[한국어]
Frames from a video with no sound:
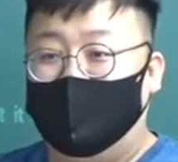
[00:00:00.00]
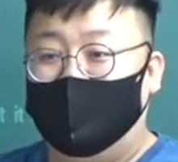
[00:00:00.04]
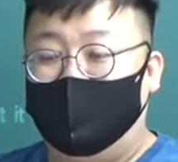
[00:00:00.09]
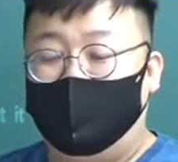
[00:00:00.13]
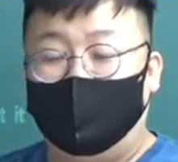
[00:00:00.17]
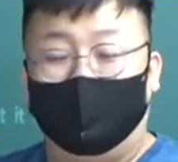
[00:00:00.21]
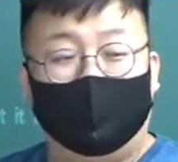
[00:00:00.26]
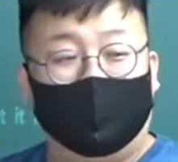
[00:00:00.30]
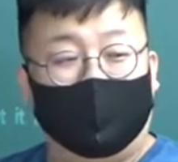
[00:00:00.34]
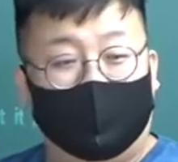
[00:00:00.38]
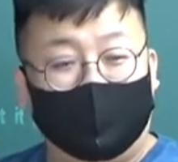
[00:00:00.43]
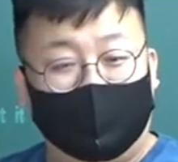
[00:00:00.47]

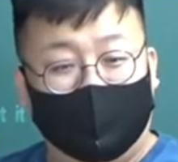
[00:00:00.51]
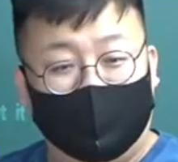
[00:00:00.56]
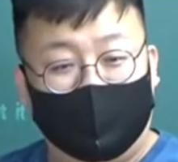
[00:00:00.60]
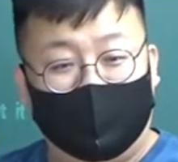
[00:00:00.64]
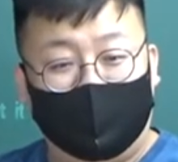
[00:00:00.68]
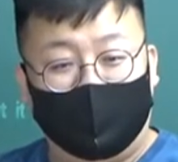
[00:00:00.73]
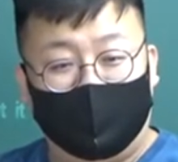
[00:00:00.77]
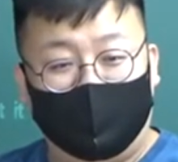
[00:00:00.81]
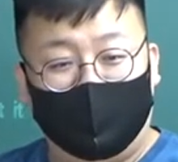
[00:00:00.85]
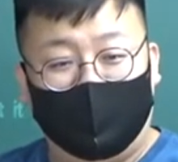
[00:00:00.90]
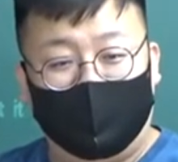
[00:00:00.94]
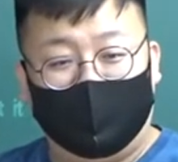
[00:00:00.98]
도시락을
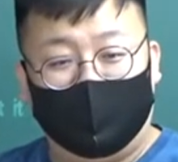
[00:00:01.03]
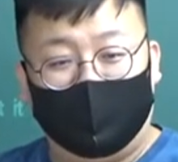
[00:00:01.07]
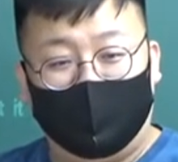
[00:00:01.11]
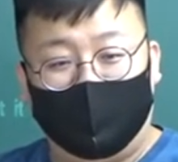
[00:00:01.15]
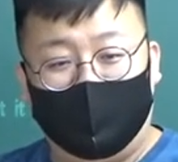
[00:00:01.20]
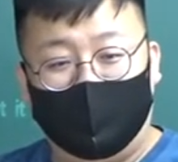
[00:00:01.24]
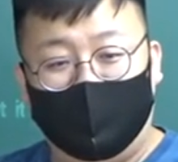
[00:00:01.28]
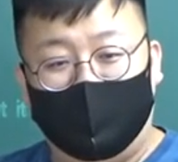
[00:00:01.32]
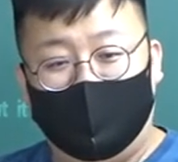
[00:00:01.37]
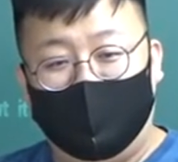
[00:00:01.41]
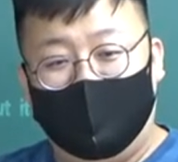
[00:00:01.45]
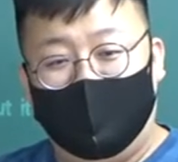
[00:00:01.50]
지키기
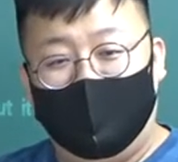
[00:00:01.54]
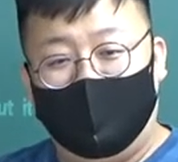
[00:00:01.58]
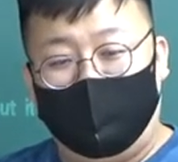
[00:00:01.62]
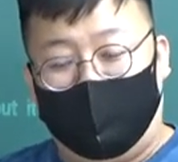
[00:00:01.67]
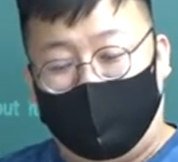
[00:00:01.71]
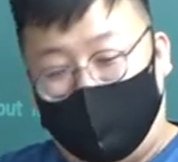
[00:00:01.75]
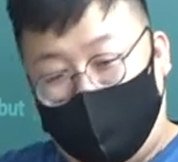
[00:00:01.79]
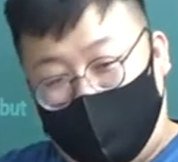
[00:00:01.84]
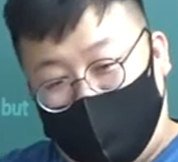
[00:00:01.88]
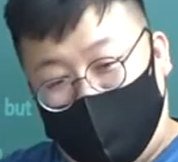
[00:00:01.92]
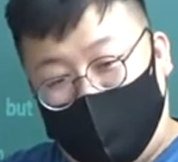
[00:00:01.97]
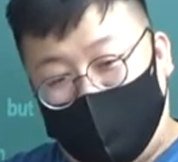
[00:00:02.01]
위해서
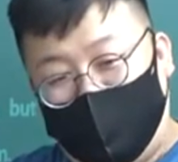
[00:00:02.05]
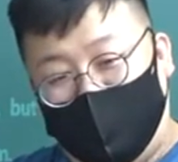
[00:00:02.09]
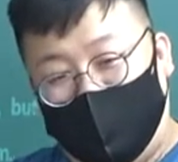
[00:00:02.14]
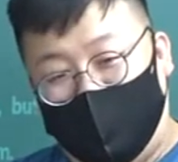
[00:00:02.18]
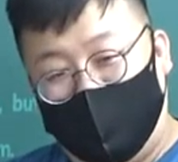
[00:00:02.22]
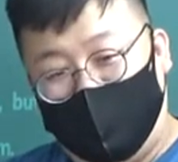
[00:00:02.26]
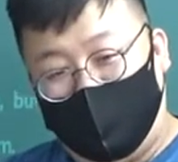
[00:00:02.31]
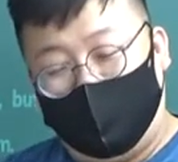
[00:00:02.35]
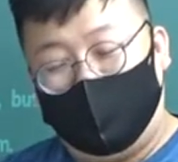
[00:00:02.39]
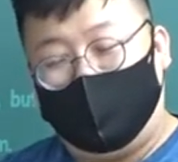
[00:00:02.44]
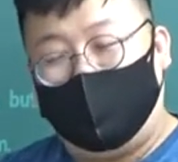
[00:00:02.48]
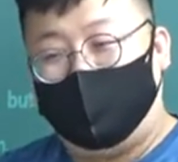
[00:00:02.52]
배도
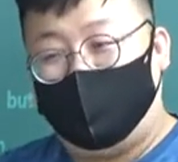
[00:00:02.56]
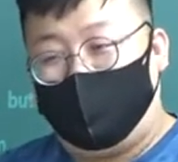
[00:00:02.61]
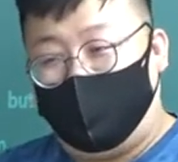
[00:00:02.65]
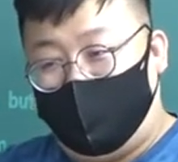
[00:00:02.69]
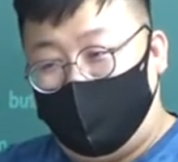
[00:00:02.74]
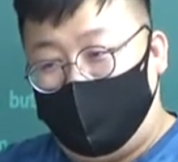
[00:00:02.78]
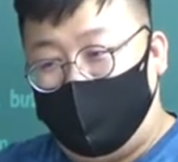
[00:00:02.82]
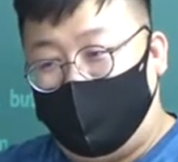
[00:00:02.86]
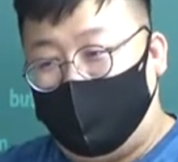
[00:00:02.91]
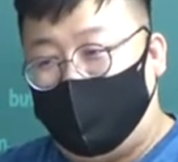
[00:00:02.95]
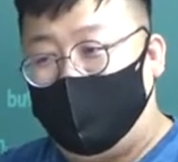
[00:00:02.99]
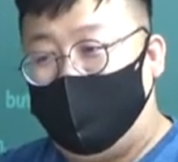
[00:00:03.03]
이런데 도시락도
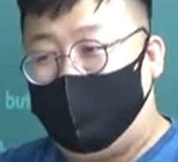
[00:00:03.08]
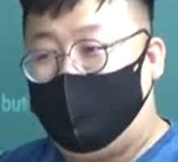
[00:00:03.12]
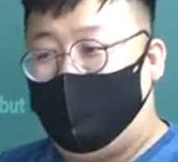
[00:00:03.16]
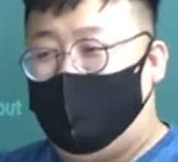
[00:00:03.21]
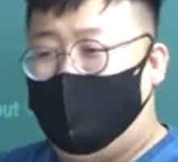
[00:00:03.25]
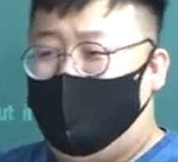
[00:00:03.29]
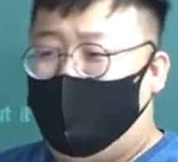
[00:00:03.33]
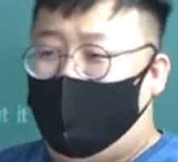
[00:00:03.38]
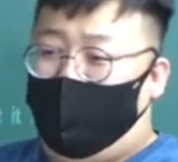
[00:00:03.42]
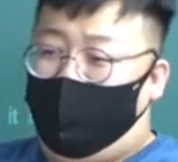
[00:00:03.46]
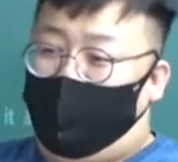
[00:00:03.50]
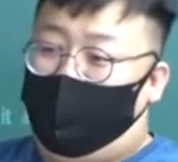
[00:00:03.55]
이러니까
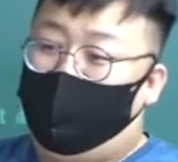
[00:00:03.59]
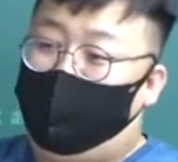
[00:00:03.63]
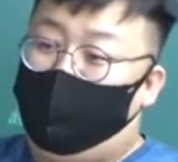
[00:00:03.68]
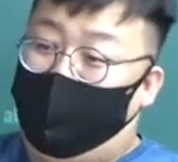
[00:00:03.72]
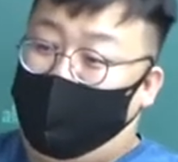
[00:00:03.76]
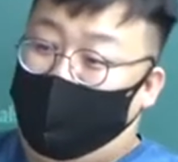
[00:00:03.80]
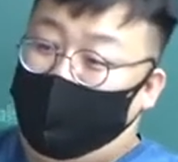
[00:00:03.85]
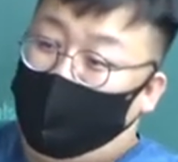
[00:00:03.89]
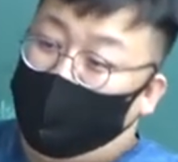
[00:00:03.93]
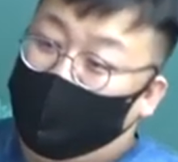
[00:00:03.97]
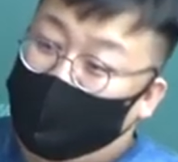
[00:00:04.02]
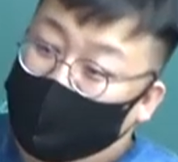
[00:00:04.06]
어우,
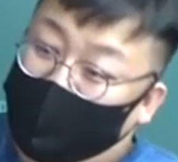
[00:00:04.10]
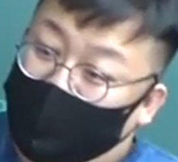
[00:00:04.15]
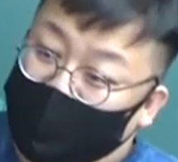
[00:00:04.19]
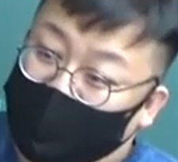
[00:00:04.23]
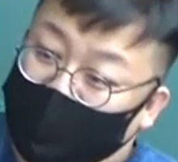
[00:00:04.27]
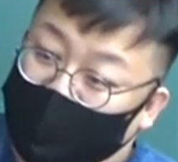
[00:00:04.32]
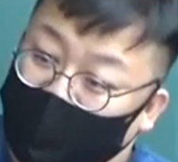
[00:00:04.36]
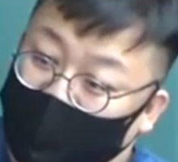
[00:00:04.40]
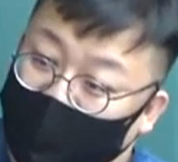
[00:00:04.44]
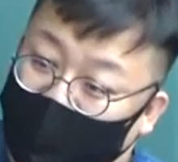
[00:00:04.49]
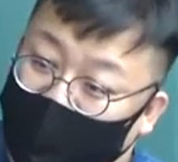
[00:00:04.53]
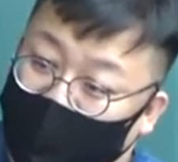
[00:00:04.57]
배 터질 것
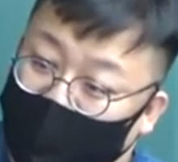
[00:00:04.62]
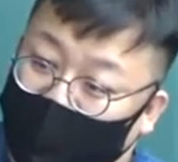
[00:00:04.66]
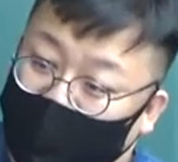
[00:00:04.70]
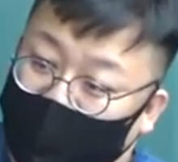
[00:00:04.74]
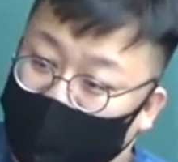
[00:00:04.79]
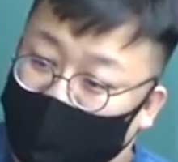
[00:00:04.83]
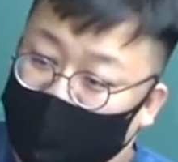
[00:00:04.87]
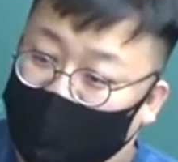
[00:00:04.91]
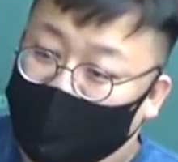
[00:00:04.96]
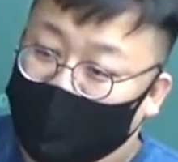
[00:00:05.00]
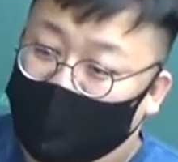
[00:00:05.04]
같은 거야.